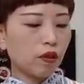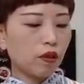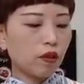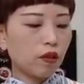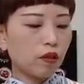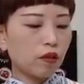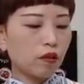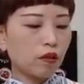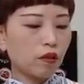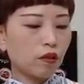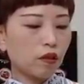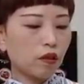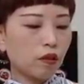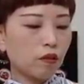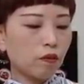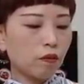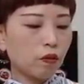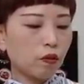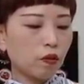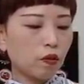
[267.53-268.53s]
石川
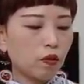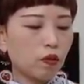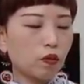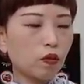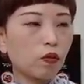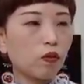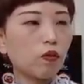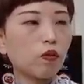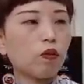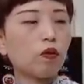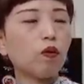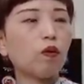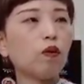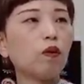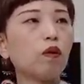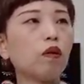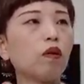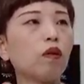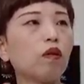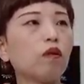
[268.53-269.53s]
県もちょっと
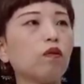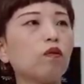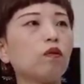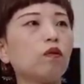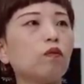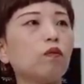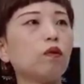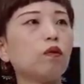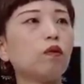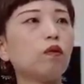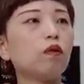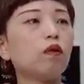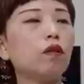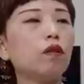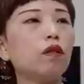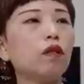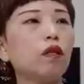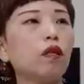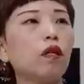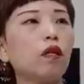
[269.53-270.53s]
あの病
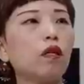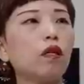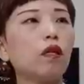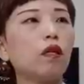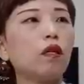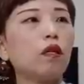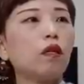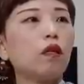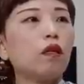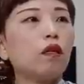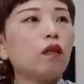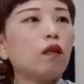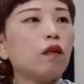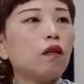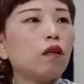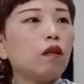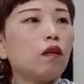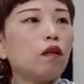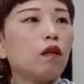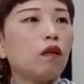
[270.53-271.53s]
院で、
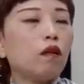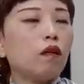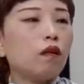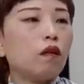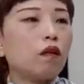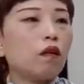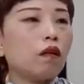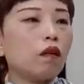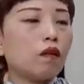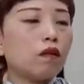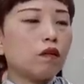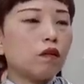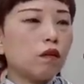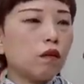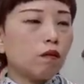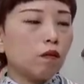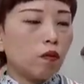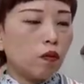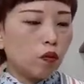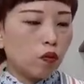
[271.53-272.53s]
えー、感
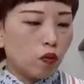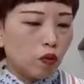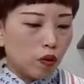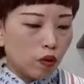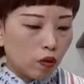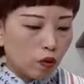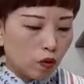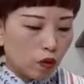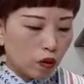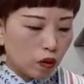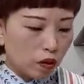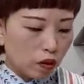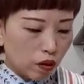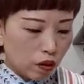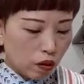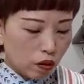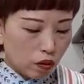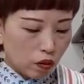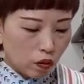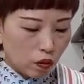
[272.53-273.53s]
染も広がっ
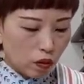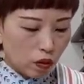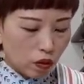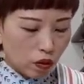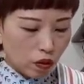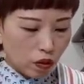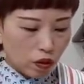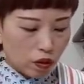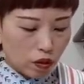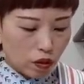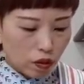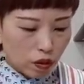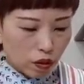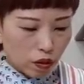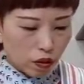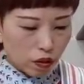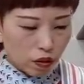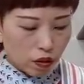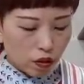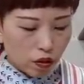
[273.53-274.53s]
たりとかあっ
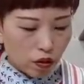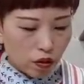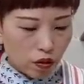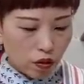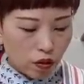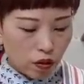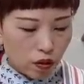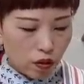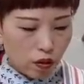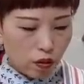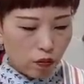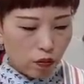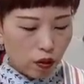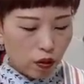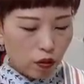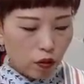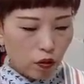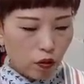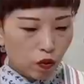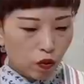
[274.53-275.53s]
て
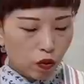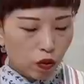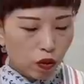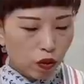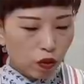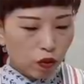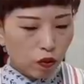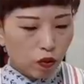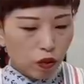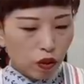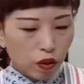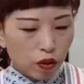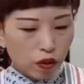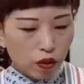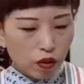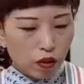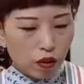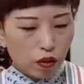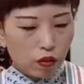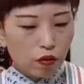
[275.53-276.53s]
今ちょっと広がっ
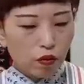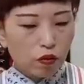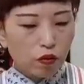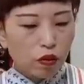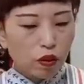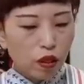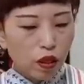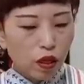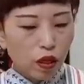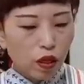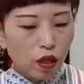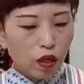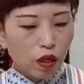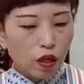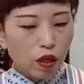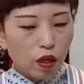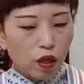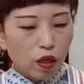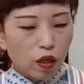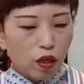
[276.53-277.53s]
てるので
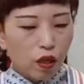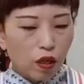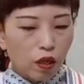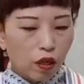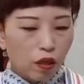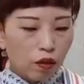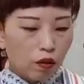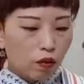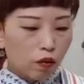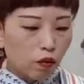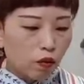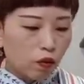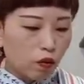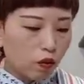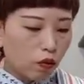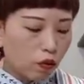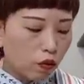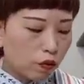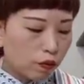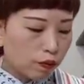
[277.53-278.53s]
えっ、ー、
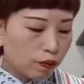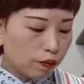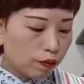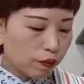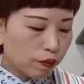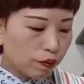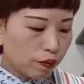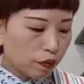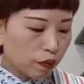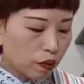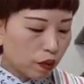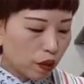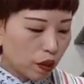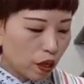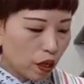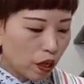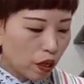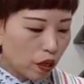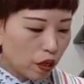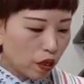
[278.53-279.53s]
と
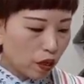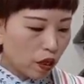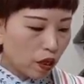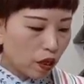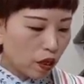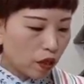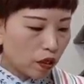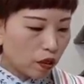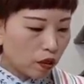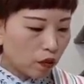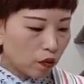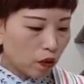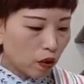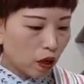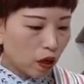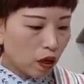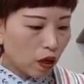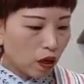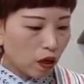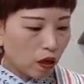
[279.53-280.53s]
県外に
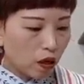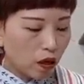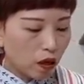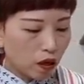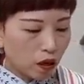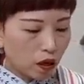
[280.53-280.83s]
は